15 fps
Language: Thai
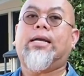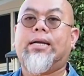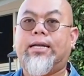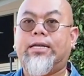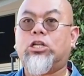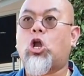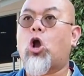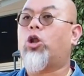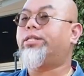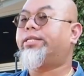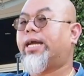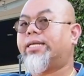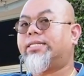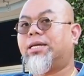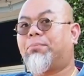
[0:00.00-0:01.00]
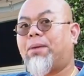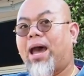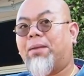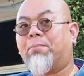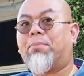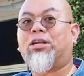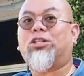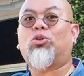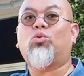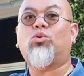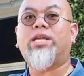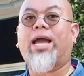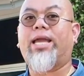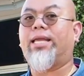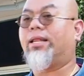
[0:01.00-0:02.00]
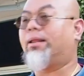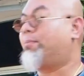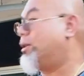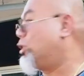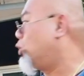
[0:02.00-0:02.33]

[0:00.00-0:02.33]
เงินก้อนใหญ่จะผ่านประตูใหญ่ป